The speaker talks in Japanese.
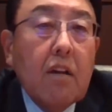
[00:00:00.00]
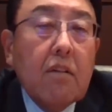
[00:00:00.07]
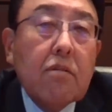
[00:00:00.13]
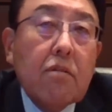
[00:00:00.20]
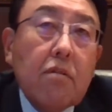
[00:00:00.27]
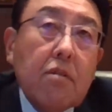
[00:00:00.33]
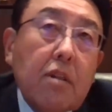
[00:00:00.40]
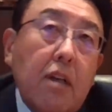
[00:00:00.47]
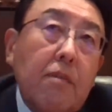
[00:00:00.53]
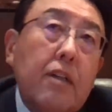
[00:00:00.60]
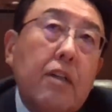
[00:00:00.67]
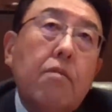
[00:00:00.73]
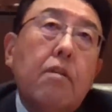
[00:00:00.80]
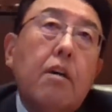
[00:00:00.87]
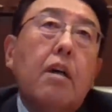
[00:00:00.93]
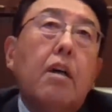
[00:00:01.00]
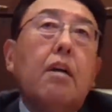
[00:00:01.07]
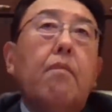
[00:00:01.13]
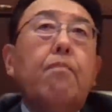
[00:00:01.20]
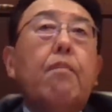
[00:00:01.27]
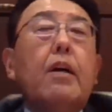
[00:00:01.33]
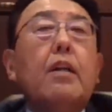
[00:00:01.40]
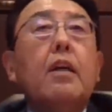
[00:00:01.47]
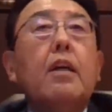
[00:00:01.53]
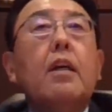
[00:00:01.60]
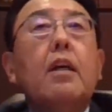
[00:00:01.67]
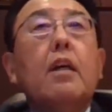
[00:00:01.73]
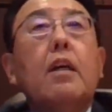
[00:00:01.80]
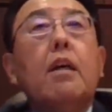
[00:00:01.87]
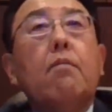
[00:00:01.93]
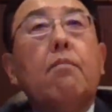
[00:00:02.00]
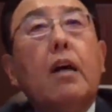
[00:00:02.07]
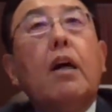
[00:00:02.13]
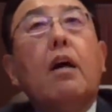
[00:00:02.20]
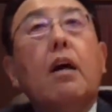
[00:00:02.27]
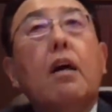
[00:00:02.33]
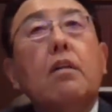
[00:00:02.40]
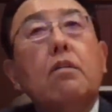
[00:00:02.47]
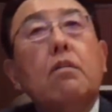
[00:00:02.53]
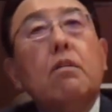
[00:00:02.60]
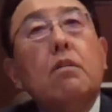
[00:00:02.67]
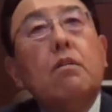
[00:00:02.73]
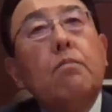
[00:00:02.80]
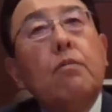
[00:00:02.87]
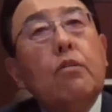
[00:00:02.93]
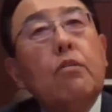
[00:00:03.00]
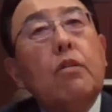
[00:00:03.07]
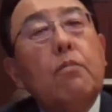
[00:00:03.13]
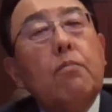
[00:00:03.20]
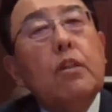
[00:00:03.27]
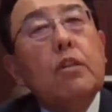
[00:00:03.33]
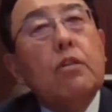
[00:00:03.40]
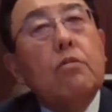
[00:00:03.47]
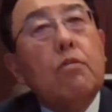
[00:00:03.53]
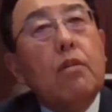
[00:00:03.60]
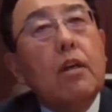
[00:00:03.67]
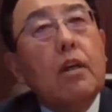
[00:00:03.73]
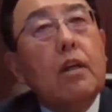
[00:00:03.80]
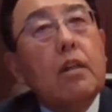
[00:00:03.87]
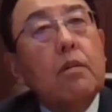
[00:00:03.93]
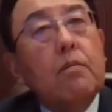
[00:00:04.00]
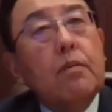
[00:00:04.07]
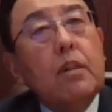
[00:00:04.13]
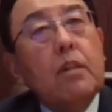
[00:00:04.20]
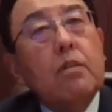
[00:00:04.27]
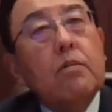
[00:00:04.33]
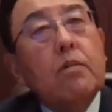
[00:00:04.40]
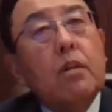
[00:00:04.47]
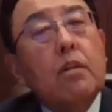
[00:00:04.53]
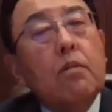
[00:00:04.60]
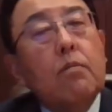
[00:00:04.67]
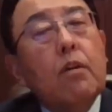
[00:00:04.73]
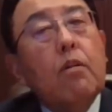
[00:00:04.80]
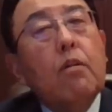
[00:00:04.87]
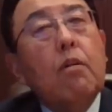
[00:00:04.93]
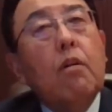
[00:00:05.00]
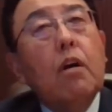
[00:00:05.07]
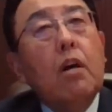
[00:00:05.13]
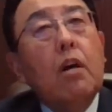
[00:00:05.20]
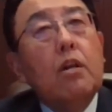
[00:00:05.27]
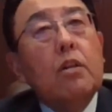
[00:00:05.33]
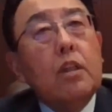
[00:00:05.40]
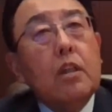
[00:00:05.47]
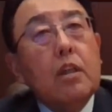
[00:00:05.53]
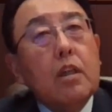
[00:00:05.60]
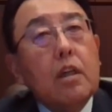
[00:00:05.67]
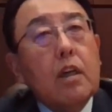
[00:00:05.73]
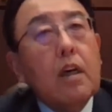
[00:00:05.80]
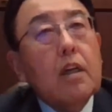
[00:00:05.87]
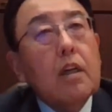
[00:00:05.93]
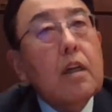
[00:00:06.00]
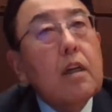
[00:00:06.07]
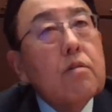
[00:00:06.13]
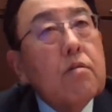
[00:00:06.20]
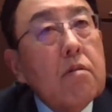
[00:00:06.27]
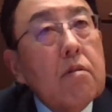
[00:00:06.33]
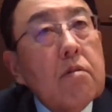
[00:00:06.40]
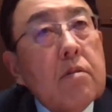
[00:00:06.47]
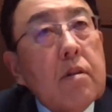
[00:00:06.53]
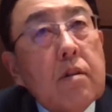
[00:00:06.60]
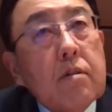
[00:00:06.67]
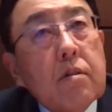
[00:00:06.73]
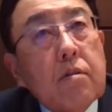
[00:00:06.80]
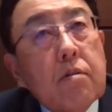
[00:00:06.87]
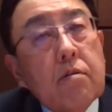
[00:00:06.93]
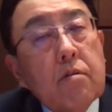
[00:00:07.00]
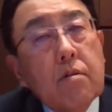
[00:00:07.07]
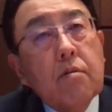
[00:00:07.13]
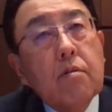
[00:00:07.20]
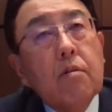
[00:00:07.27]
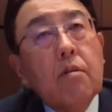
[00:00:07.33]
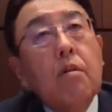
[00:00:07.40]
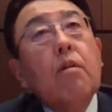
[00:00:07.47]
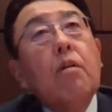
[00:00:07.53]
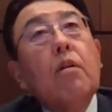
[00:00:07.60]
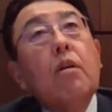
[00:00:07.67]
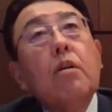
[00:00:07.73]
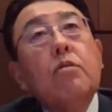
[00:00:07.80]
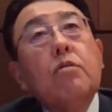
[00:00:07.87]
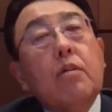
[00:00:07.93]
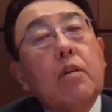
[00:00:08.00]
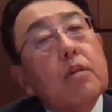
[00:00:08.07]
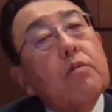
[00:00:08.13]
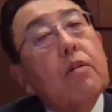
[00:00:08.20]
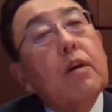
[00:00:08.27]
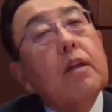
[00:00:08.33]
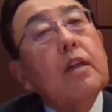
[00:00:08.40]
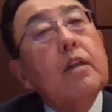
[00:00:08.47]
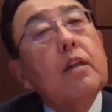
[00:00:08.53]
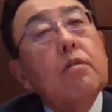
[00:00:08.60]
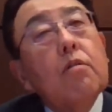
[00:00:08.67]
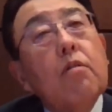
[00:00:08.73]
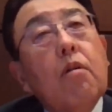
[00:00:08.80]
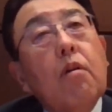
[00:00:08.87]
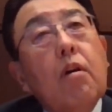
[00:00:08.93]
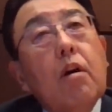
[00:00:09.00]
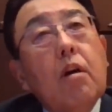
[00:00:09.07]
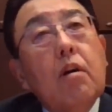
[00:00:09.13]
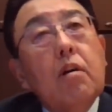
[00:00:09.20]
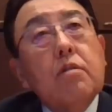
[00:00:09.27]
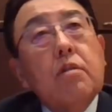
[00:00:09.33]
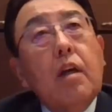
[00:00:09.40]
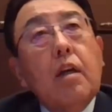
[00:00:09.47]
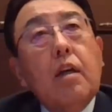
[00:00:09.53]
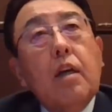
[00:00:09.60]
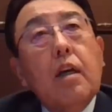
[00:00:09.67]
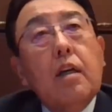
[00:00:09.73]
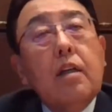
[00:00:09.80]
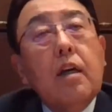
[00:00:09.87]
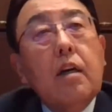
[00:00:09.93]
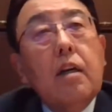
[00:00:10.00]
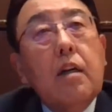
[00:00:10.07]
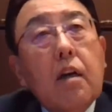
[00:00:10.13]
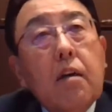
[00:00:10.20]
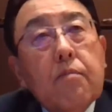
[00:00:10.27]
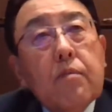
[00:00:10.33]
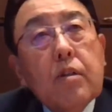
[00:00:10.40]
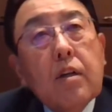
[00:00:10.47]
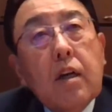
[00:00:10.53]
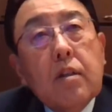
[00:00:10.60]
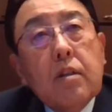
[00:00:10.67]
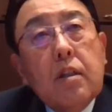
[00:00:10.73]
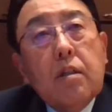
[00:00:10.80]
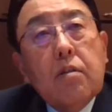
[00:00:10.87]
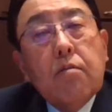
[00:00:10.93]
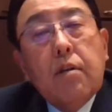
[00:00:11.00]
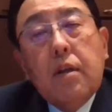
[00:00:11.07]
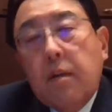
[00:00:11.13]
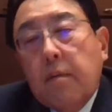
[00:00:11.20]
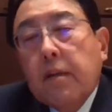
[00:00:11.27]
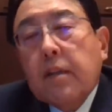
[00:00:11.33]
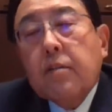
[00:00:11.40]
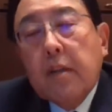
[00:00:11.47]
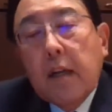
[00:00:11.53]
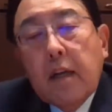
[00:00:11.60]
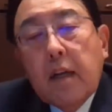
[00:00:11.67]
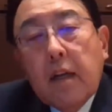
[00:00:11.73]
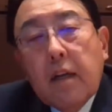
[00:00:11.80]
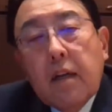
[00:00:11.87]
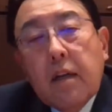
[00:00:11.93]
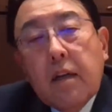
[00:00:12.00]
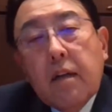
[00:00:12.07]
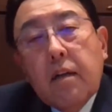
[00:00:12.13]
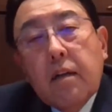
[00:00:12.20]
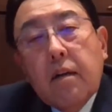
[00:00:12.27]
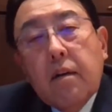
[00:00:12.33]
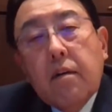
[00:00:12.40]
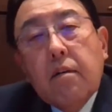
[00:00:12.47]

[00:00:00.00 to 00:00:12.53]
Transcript: そのためには、やっぱり、まあ、ああいうものでもいいし、それ以外でもいいんですけども、うん、しっかりその算数の能力をつけとかないと、先がなかなか難しいとは言いますね。なるほど。